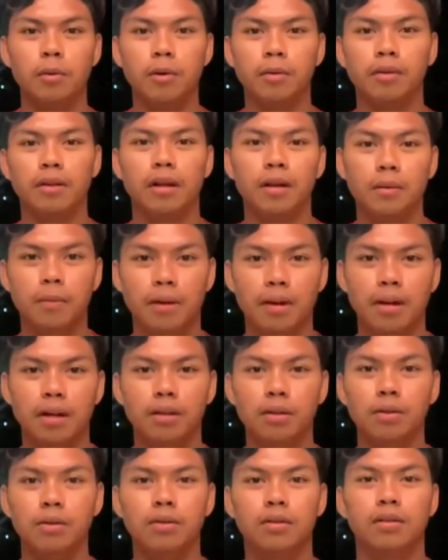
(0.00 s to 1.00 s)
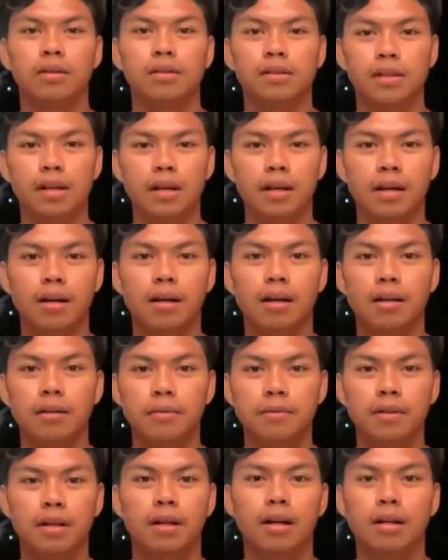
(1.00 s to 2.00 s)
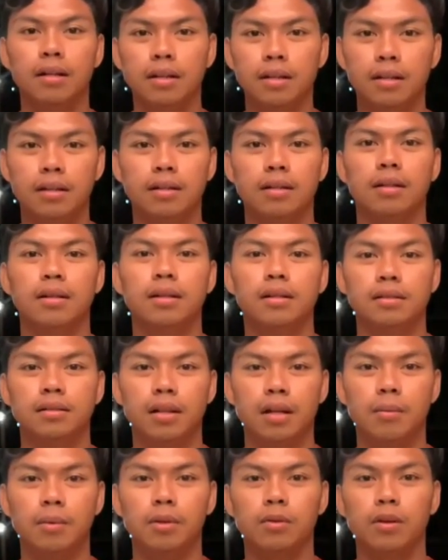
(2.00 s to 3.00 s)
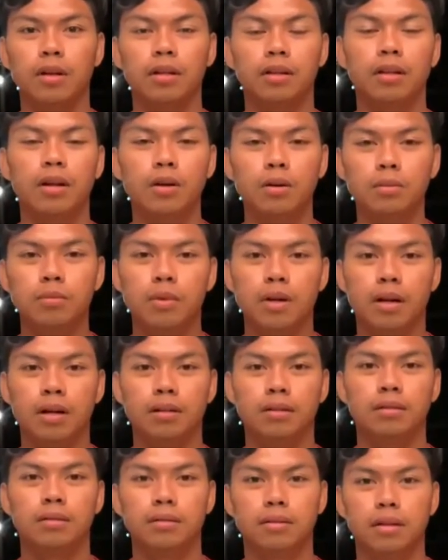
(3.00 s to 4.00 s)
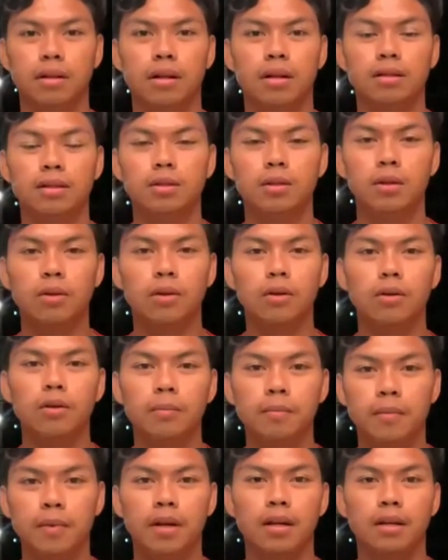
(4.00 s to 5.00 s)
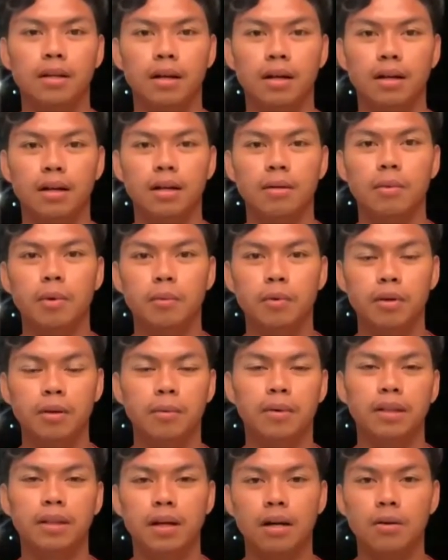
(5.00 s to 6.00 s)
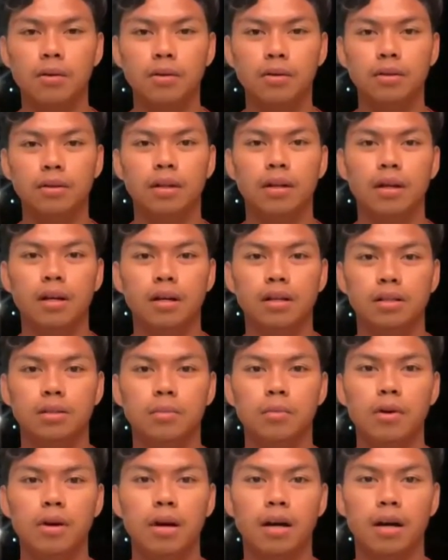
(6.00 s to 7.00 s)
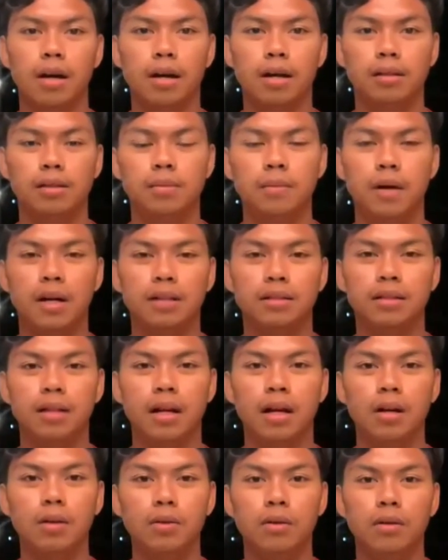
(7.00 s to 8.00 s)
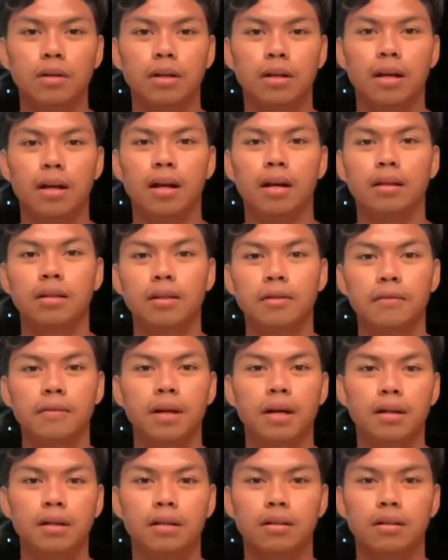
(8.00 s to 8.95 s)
warahmatullahi wabarakatuh. Saya Alif Jelani. Selamat ulang tahun buat Asnur Group yang ke-55 tahun. Semoga semangat selalu, kreatif, dan